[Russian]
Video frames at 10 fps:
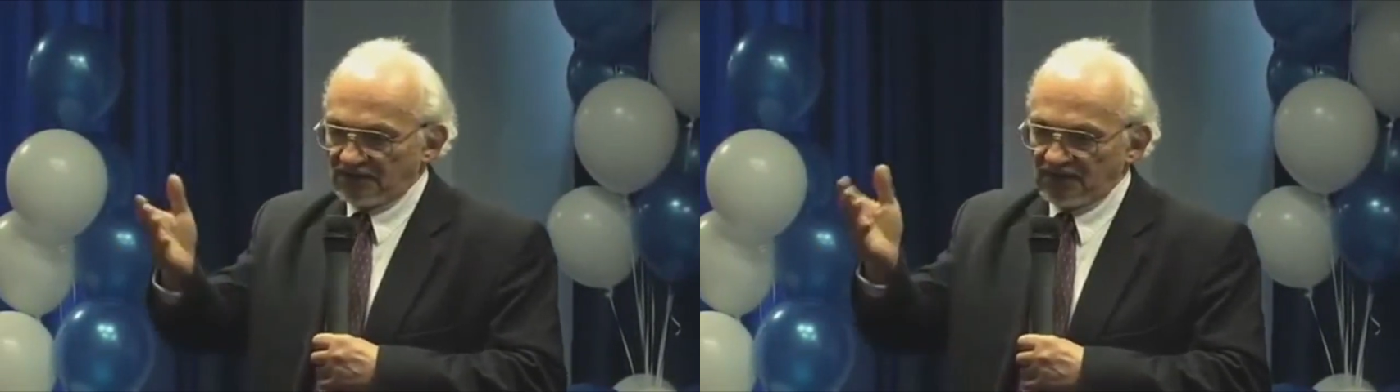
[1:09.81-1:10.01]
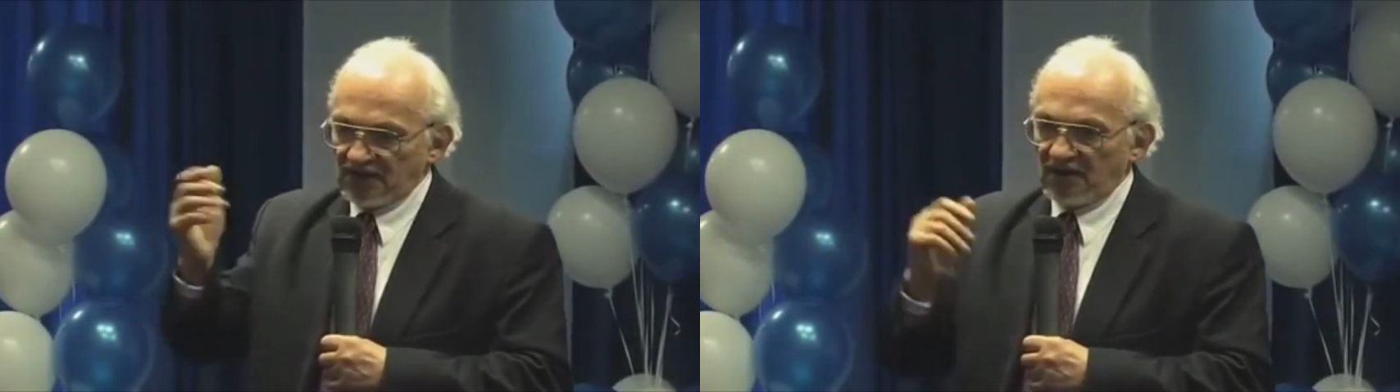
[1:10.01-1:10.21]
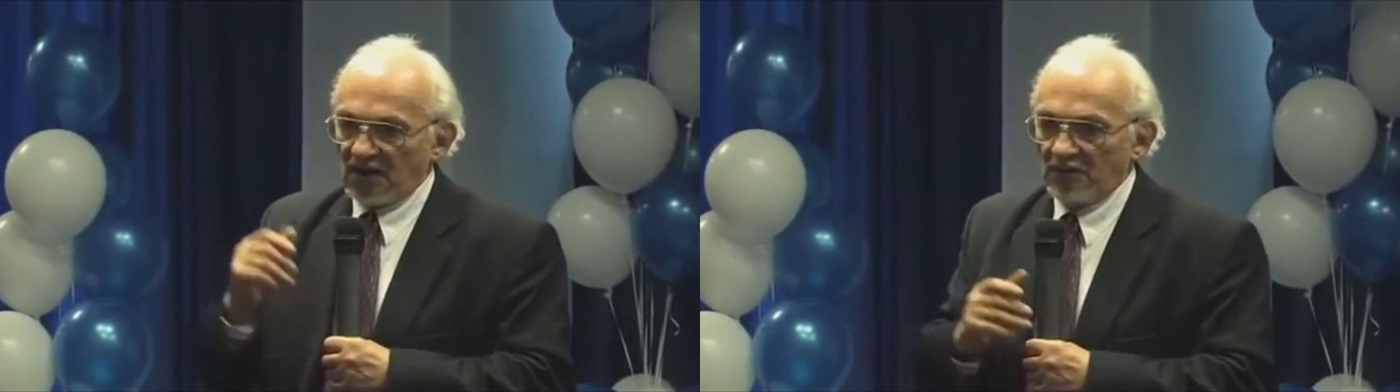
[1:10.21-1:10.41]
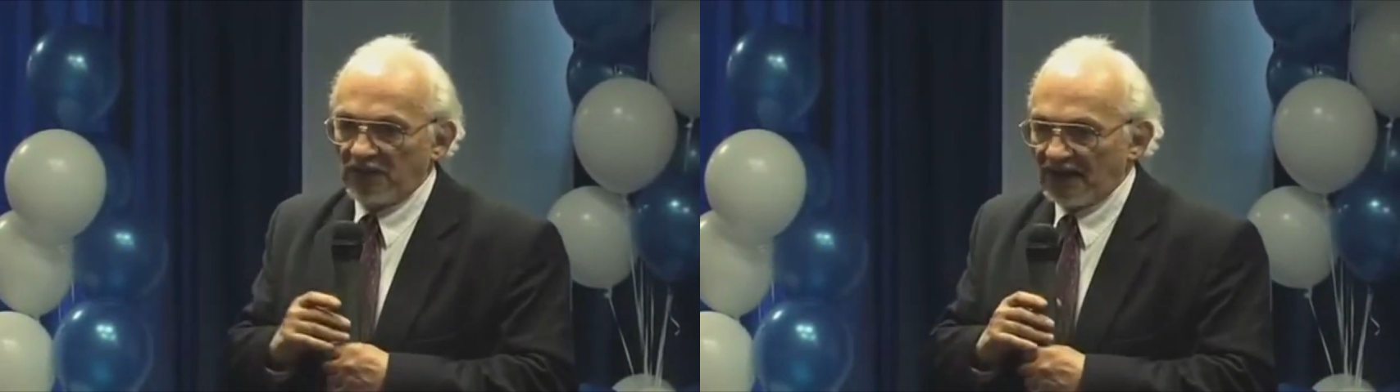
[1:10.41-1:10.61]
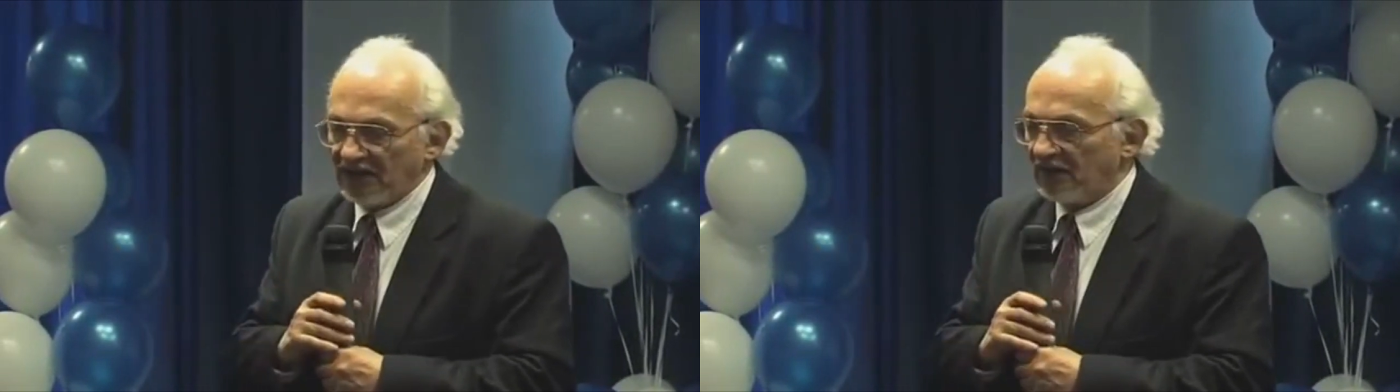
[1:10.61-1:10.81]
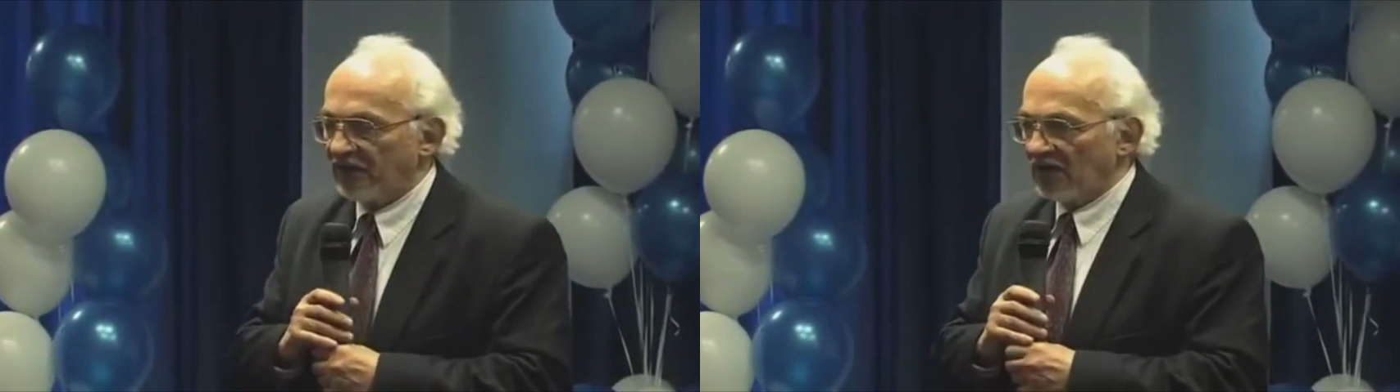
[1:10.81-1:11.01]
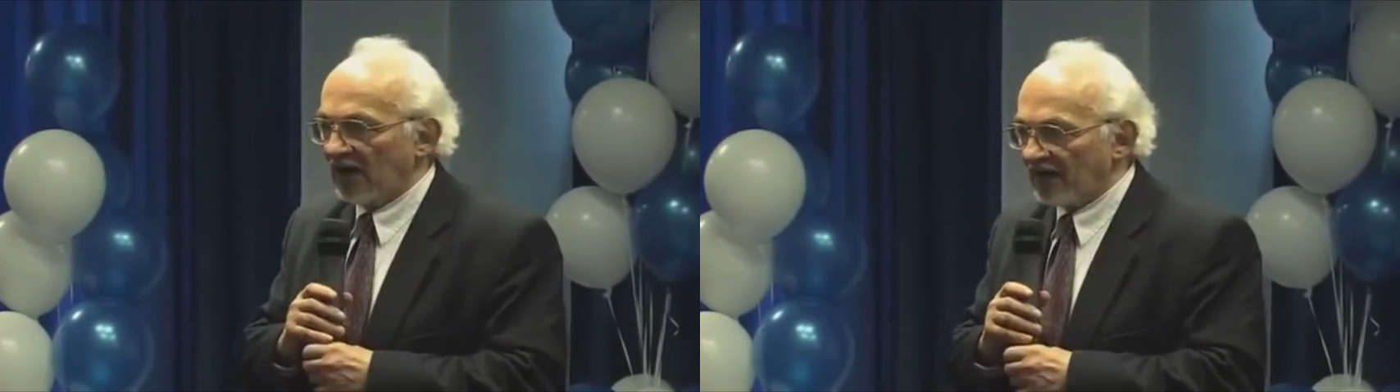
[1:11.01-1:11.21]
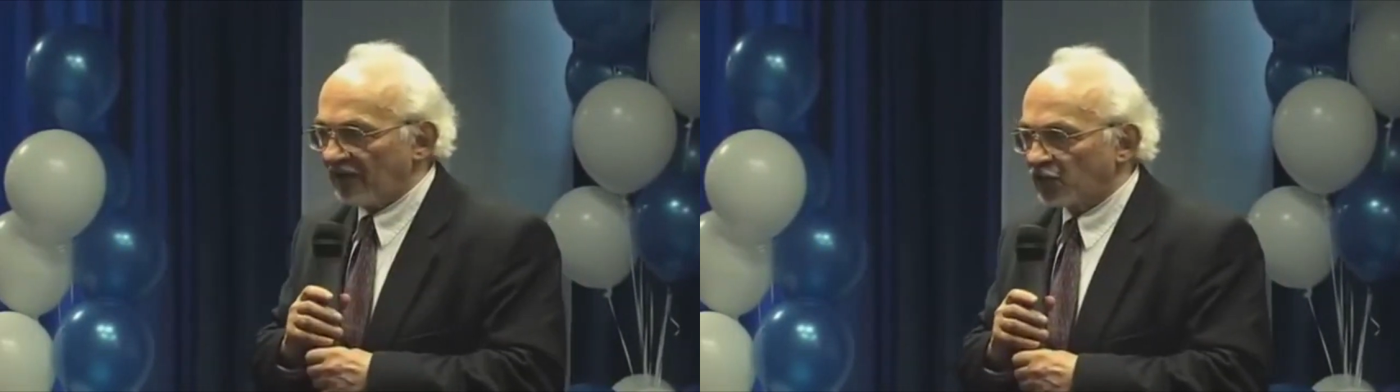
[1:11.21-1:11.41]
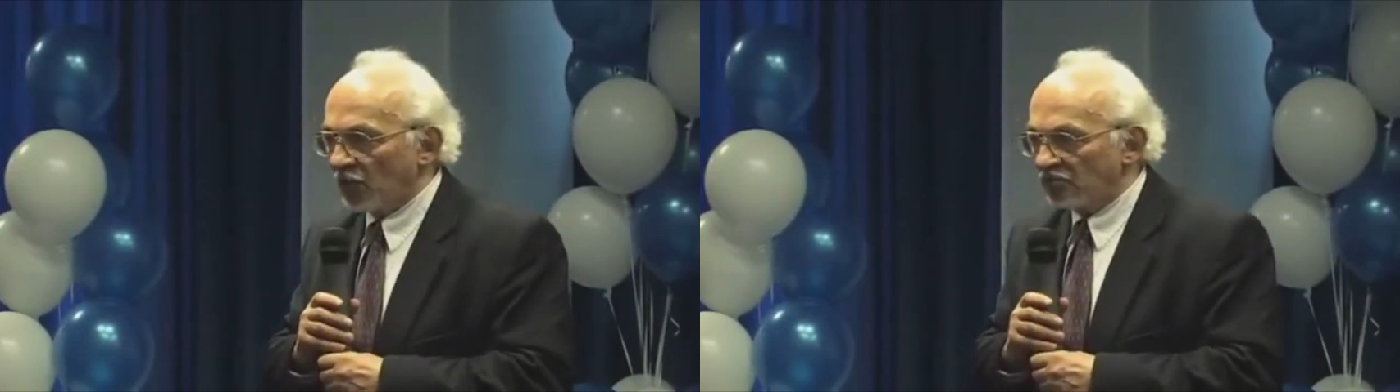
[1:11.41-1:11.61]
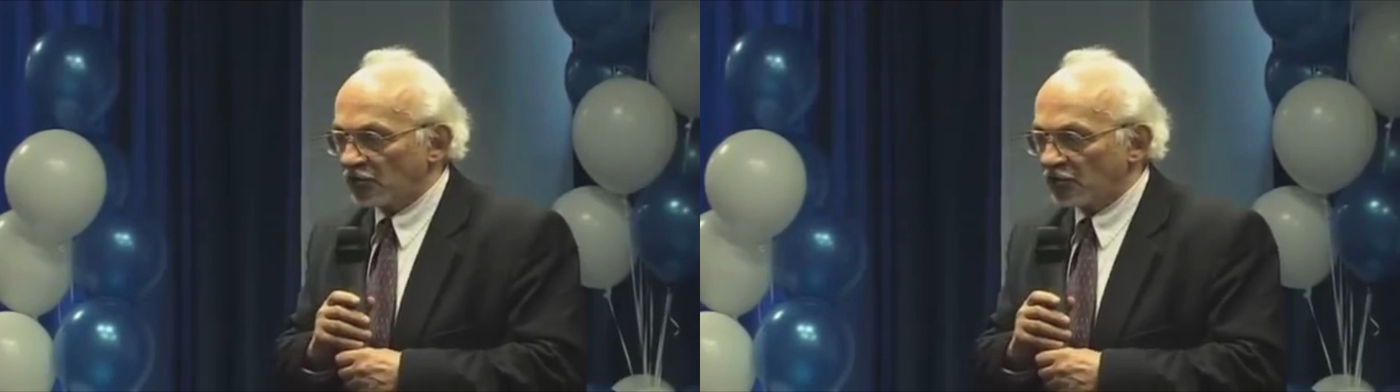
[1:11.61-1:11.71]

от этой компании Фолай в том,